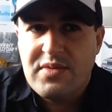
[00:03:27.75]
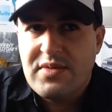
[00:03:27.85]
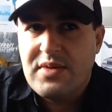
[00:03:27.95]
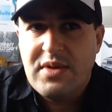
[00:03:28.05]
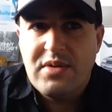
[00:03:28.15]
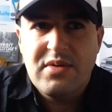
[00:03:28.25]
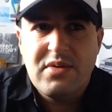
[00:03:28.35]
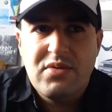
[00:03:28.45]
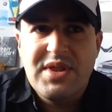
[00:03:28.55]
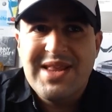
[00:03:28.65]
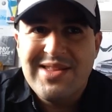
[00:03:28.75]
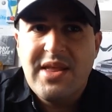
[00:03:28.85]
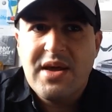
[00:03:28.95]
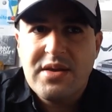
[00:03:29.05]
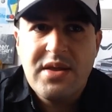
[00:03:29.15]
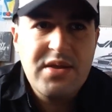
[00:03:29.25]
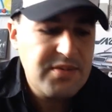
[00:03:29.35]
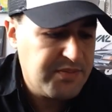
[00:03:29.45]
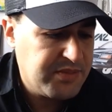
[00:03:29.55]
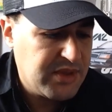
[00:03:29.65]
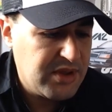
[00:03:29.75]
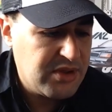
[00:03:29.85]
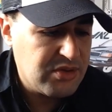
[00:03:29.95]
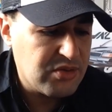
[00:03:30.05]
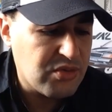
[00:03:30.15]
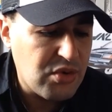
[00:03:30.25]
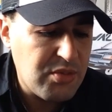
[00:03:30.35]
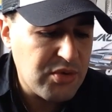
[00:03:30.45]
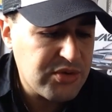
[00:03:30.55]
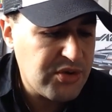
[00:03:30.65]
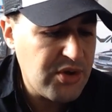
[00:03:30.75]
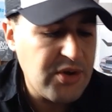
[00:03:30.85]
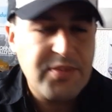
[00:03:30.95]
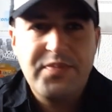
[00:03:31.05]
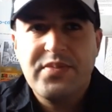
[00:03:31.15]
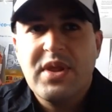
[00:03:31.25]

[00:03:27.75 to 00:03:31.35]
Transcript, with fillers: C'est euh, les derniers gros moteurs